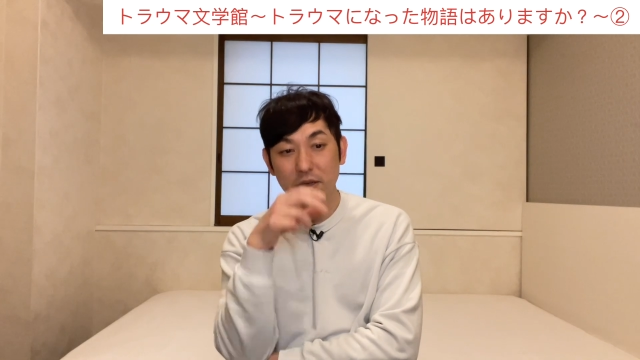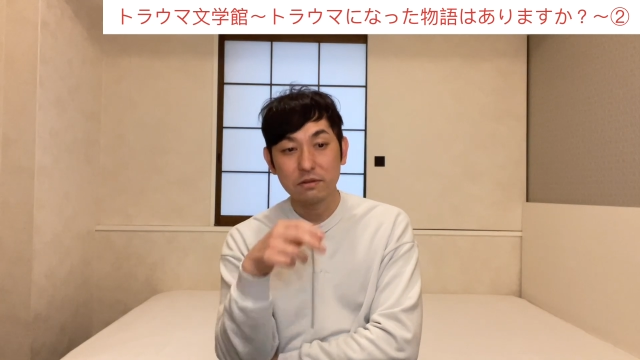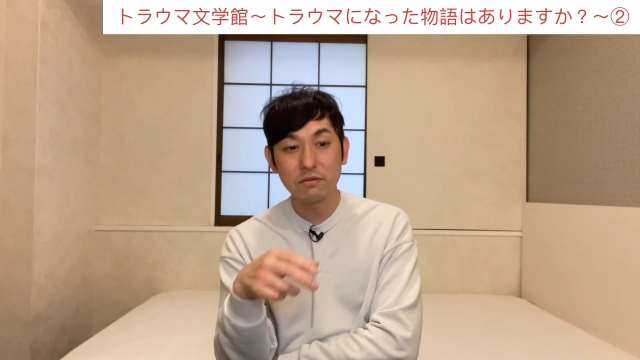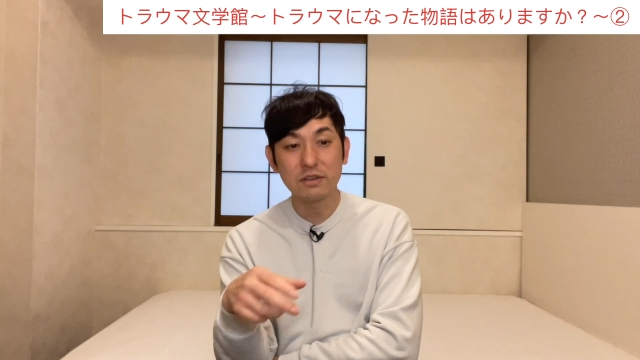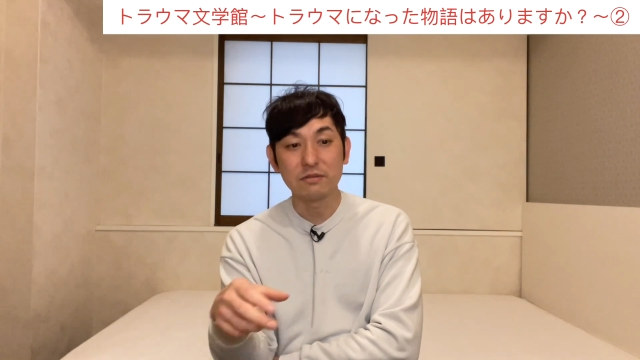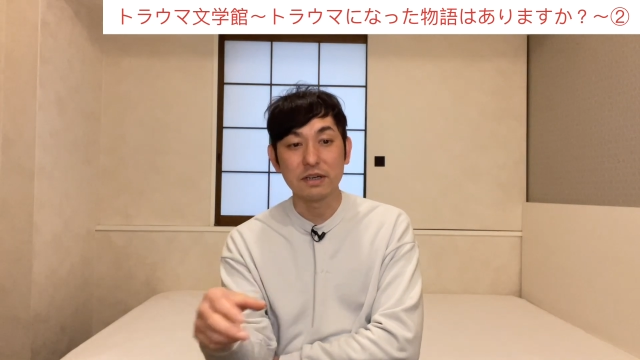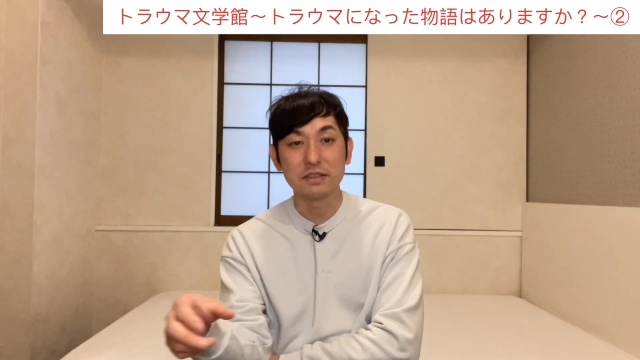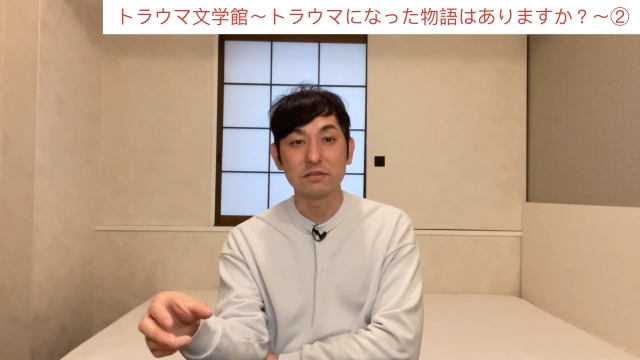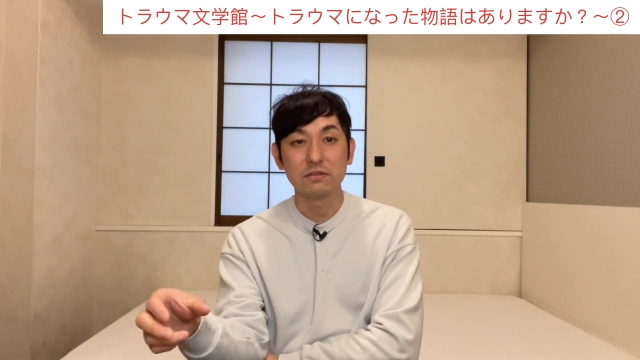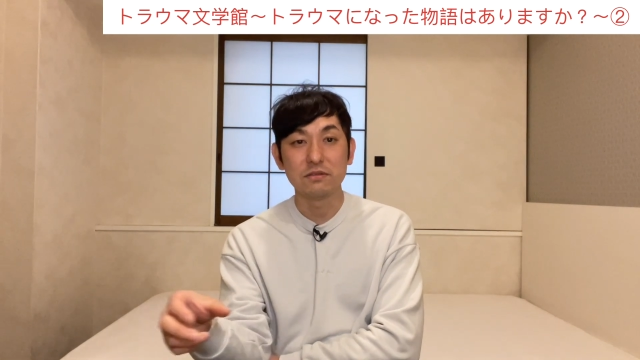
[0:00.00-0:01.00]
う飲んでるわけで
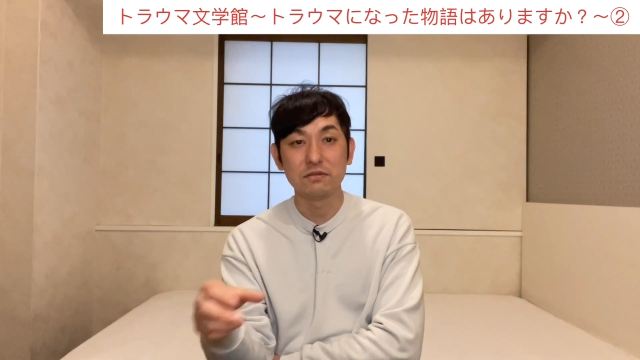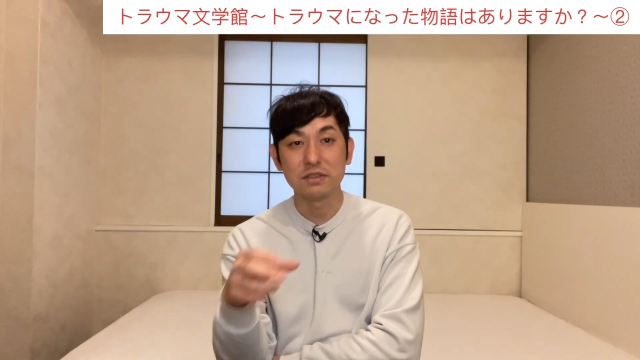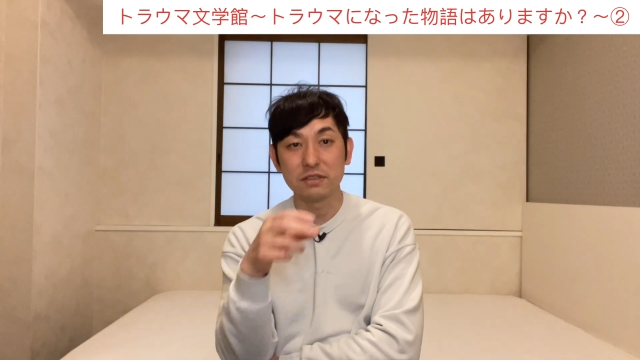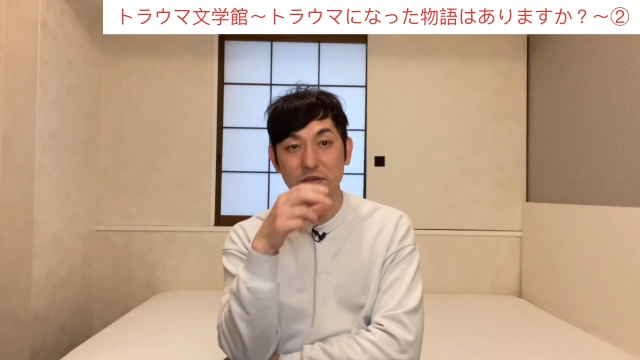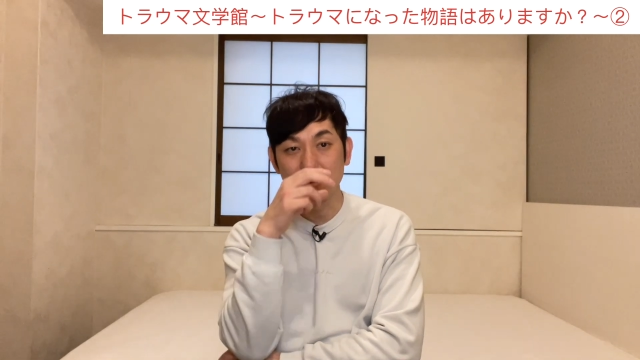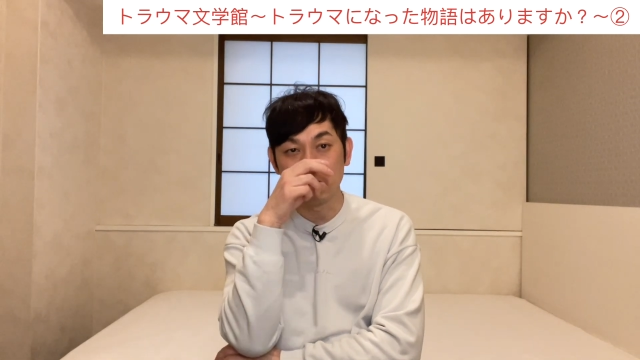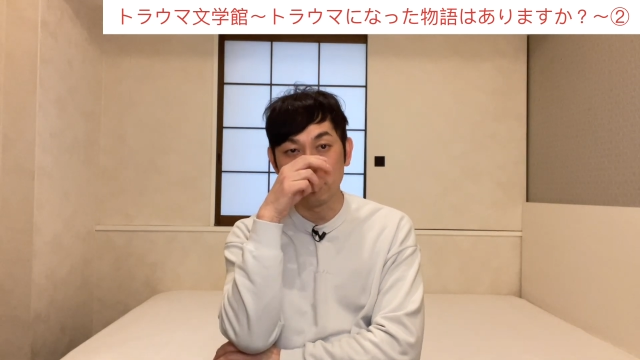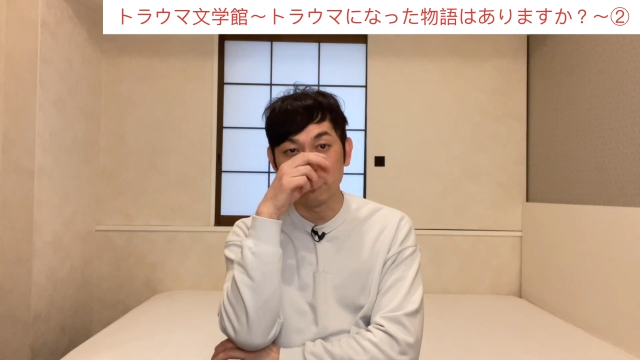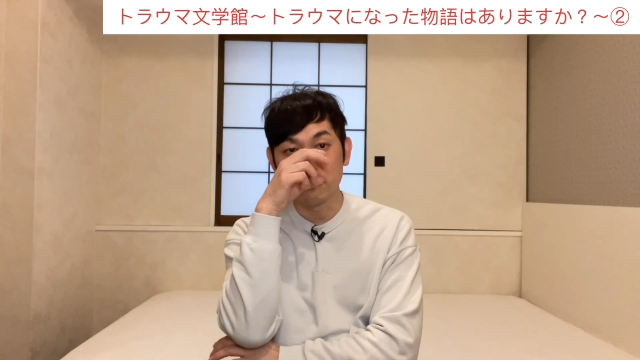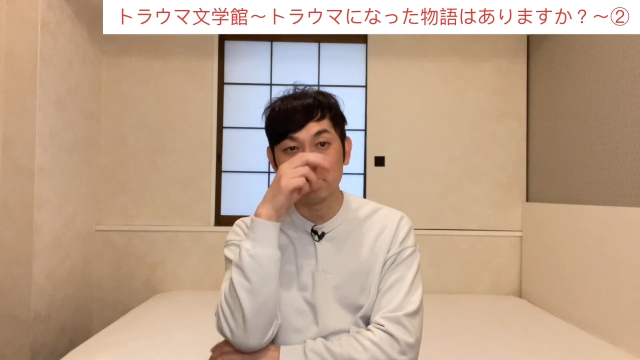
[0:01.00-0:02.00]
すよ友人とこ